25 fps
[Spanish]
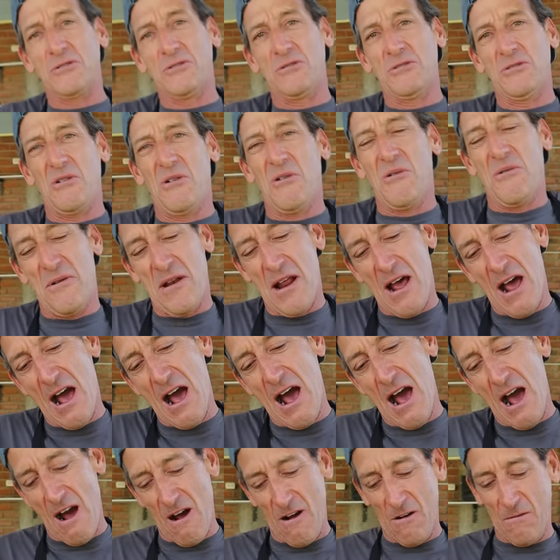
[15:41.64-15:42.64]

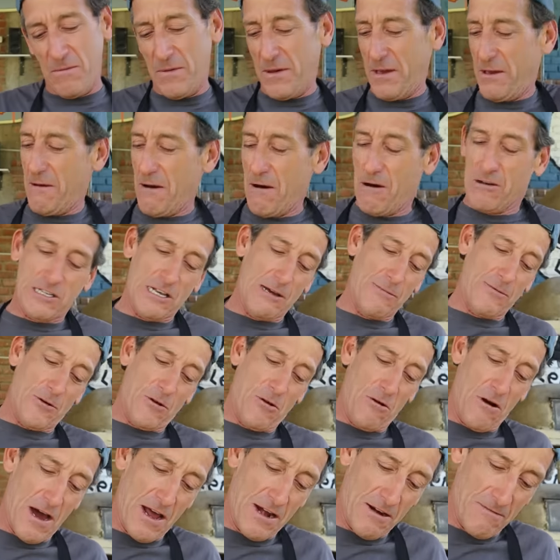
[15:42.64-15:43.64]
Claro. pero vamos a
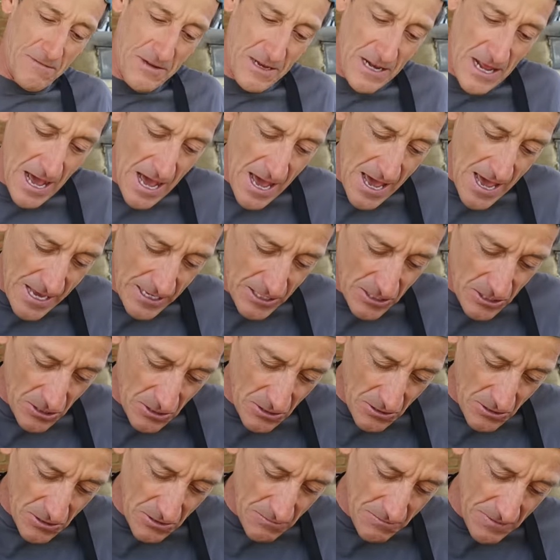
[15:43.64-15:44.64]
probar. Mira
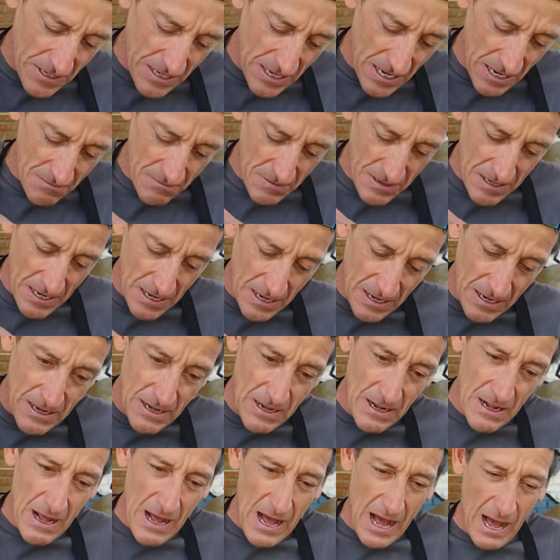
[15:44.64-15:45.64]
eso, mira, mira.
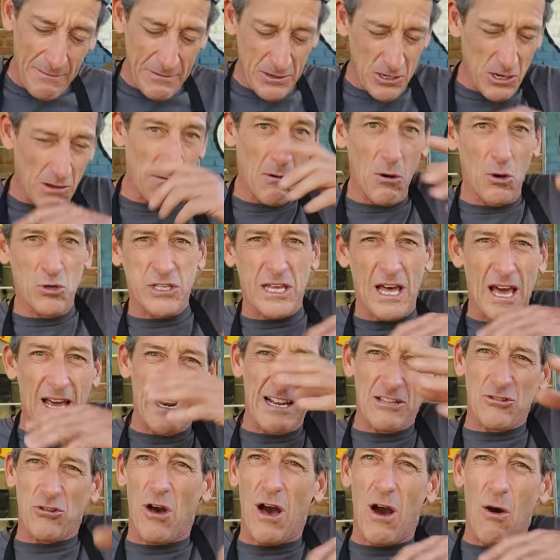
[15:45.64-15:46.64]
A mí no me gusta
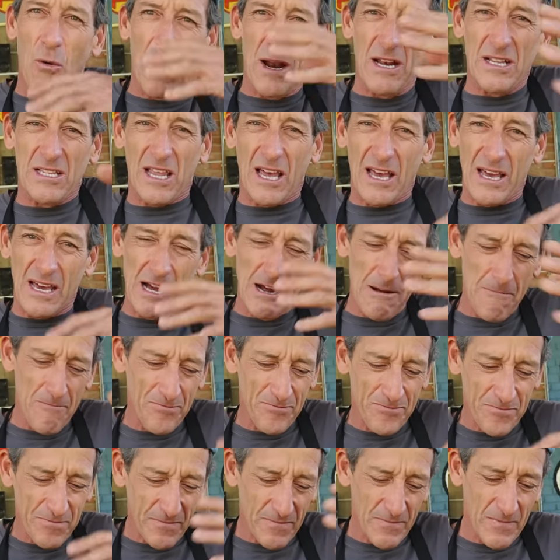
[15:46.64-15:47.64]
darle toda vuelta, ¿verdad?
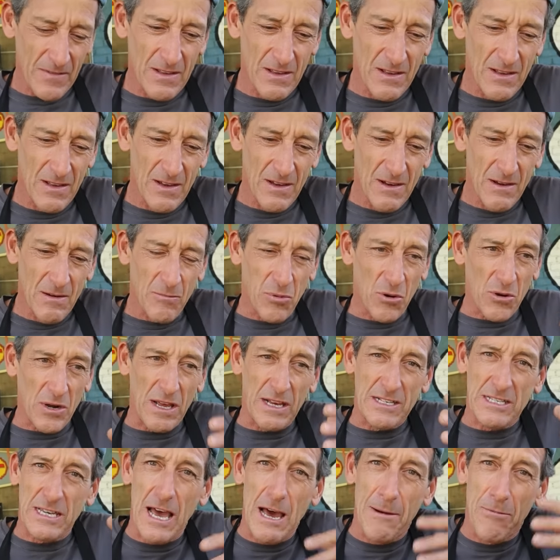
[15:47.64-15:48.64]

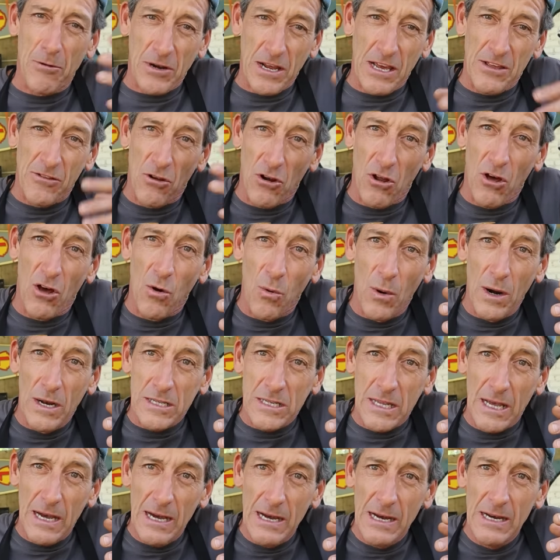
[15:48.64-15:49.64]
Porque ¿sabes por qué no lo doy
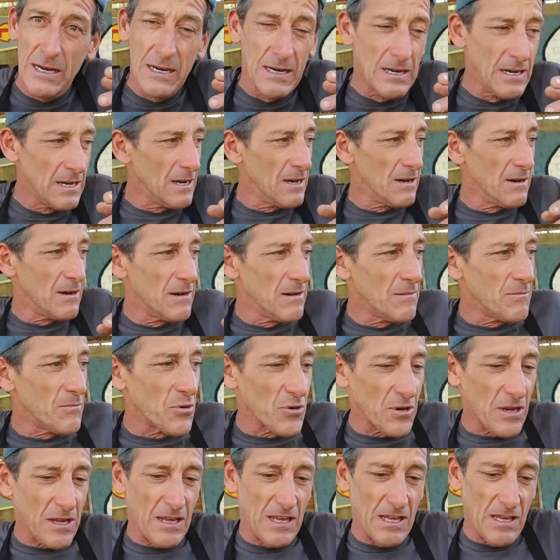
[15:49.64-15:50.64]
vuelta?
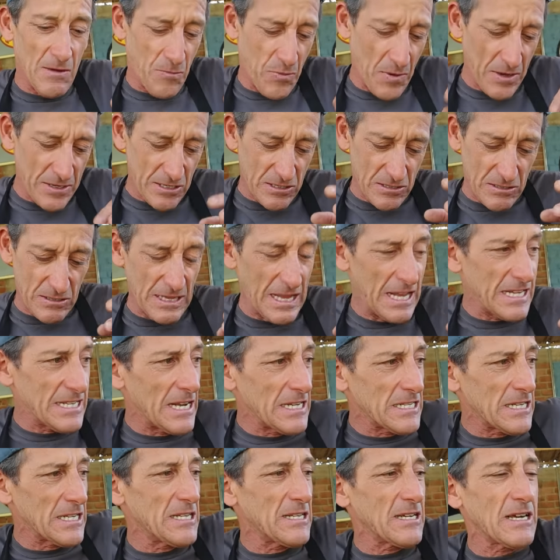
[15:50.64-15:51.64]
Porque después la
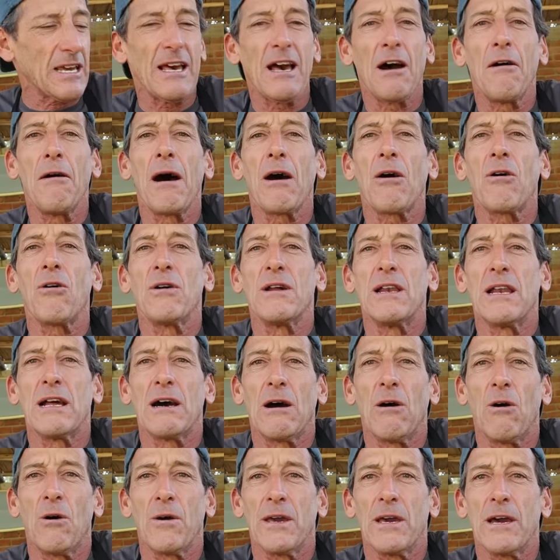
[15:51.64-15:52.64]
salsa se queda abajo de
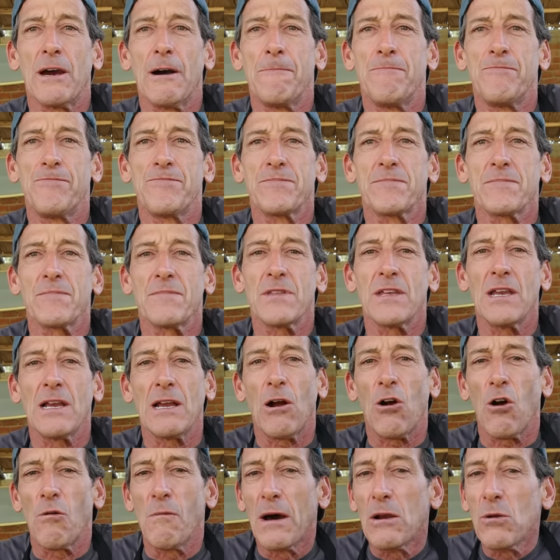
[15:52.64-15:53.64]
la olla. Y el
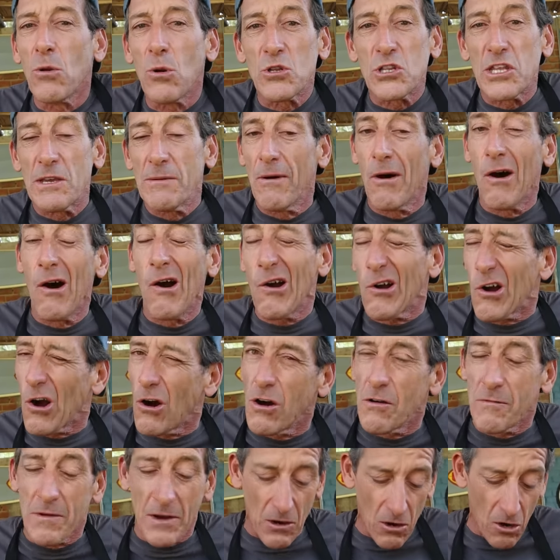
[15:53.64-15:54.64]
que come el último,
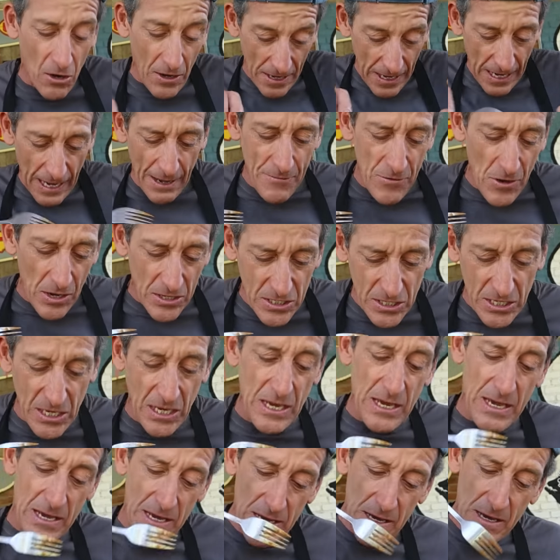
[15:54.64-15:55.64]
come mejor. En cambio
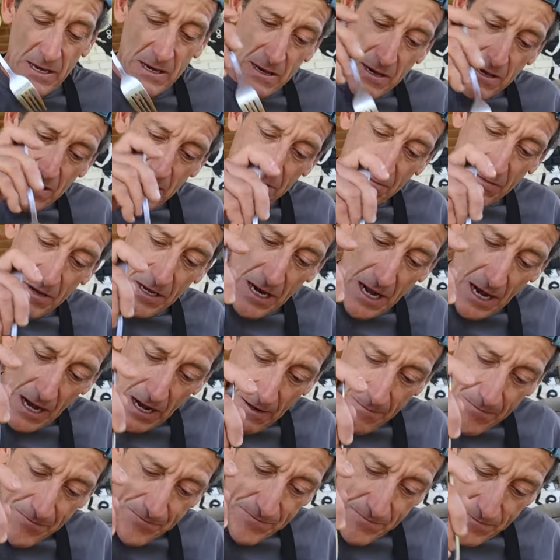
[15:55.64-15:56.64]
así,
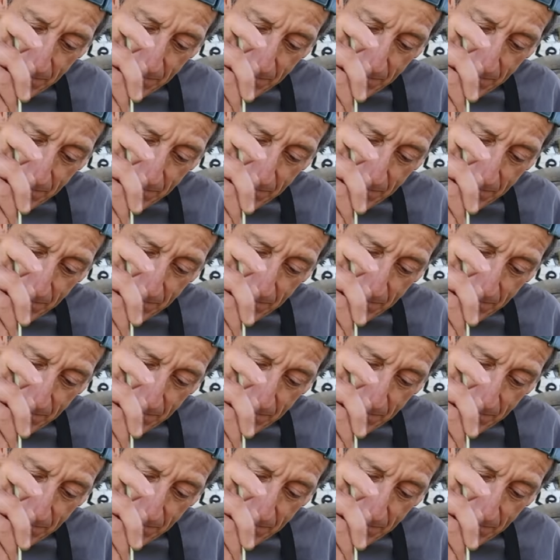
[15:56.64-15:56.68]
mira.